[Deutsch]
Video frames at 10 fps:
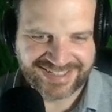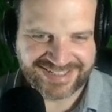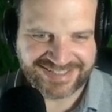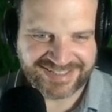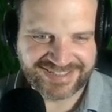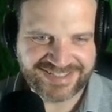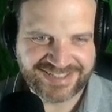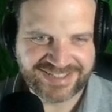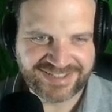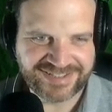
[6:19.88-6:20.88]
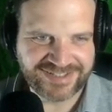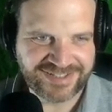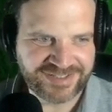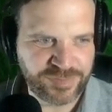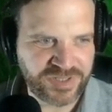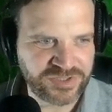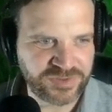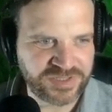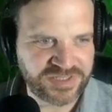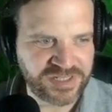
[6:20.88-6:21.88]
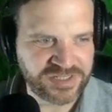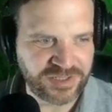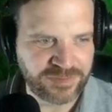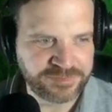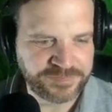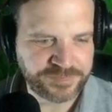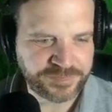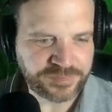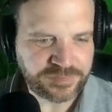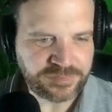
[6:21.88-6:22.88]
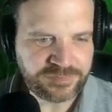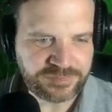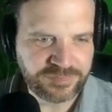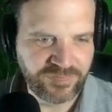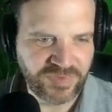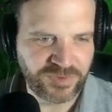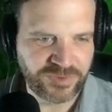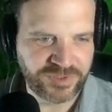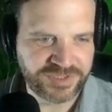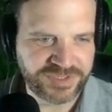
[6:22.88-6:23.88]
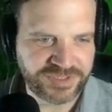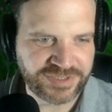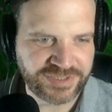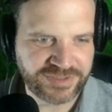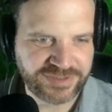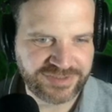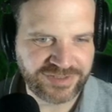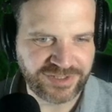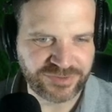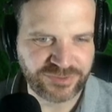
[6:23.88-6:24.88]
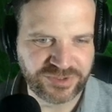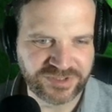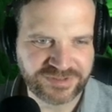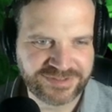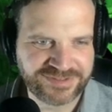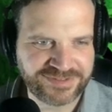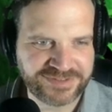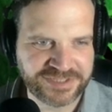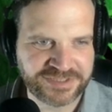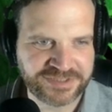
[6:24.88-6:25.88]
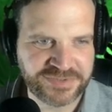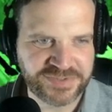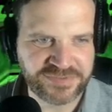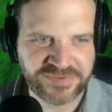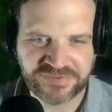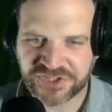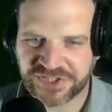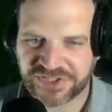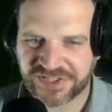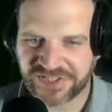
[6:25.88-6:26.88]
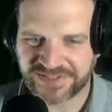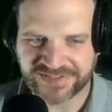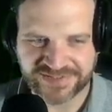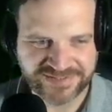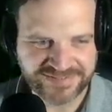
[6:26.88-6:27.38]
das sind diejenigen, die halt den Park schon gezeigt haben. Und äh, ja, cool. Dann sind wir wahrscheinlich die Nächsten.